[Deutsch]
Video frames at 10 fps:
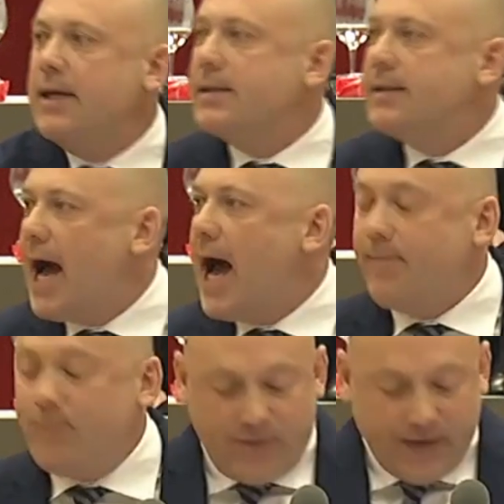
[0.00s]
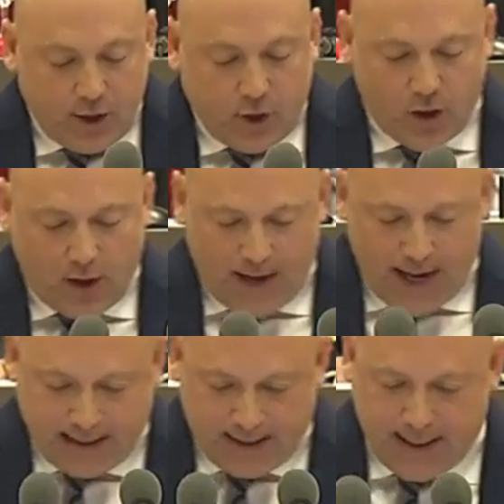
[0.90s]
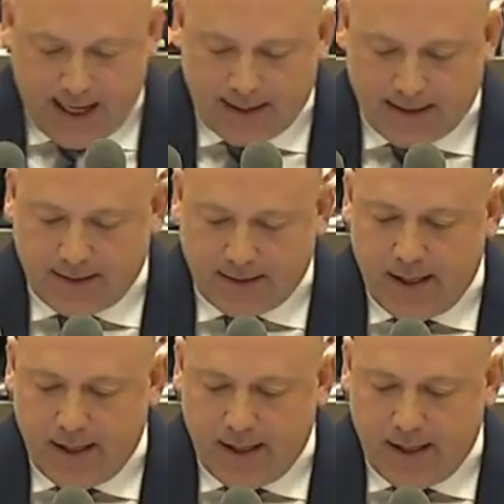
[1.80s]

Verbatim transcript: Sie haben Willkür walten lassen